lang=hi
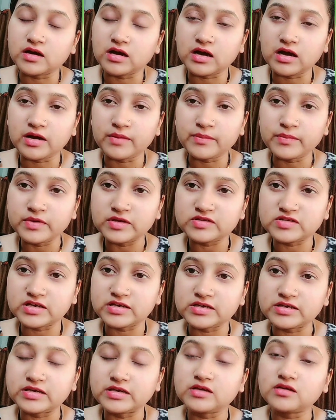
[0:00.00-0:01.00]
हमें
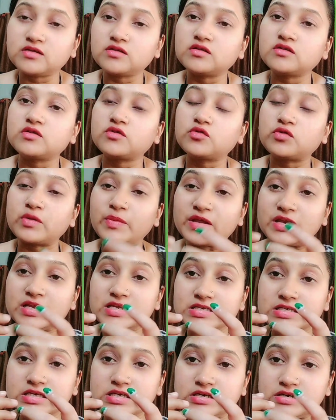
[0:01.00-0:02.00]
चाहिए क्योंकि मेरी
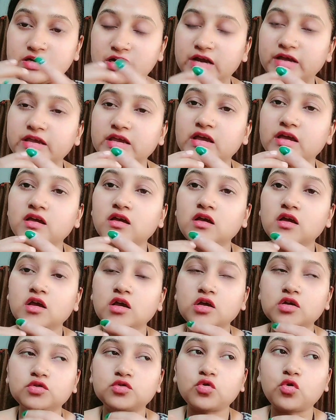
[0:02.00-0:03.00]
स्किन ड्राई है
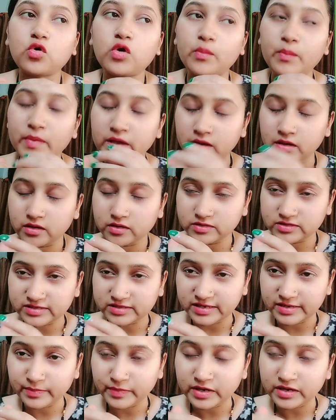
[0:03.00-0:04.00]
तो मैं
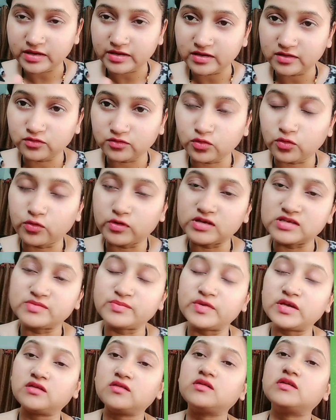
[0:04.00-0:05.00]
इसे में ए थोड़ा
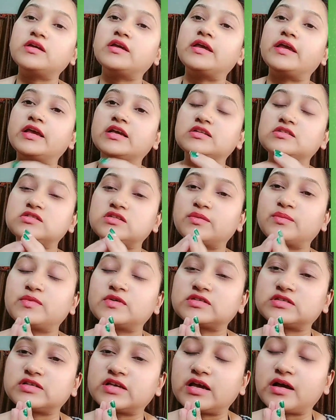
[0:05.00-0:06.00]
इसमें एक
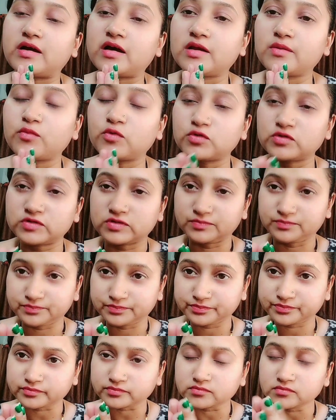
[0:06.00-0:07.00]
चम्मच के
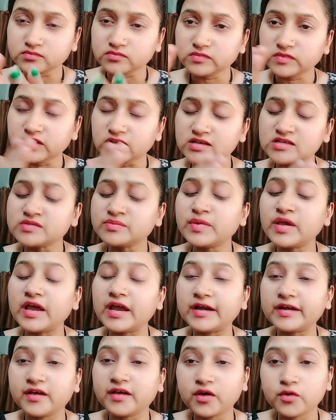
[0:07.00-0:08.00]
आलमोस्ट इसमें
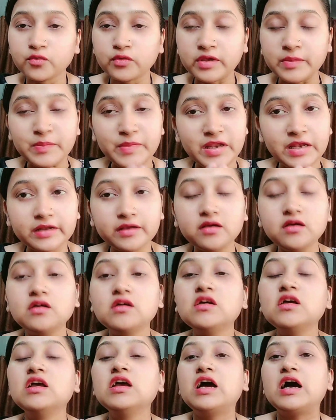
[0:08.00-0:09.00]
ऐड करूँगी मिल्क
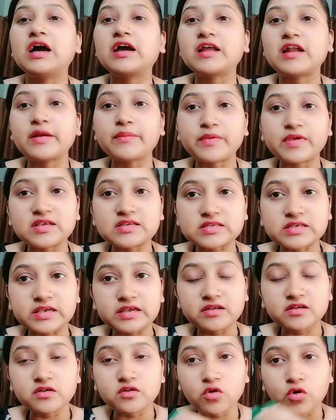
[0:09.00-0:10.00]
अगर आपकी
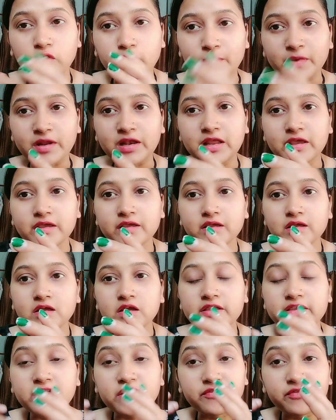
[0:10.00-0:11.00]
स्किन नॉर्मल है
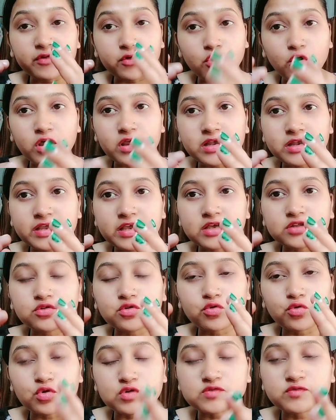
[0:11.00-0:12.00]
या फिर ऑयली है
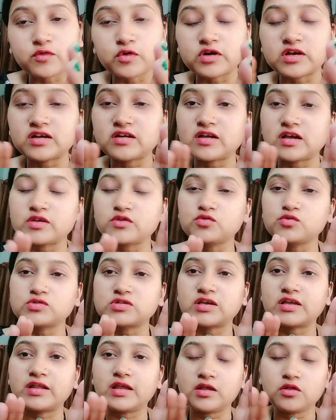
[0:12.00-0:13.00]
तो रोज़ वाटर का यूज़
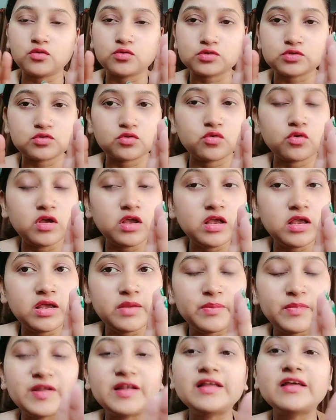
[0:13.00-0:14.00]
करें दोस्तों
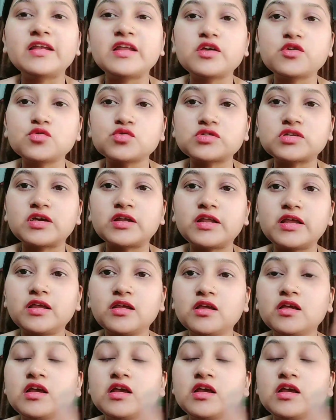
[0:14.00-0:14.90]
मिल्क ना यूज़ करें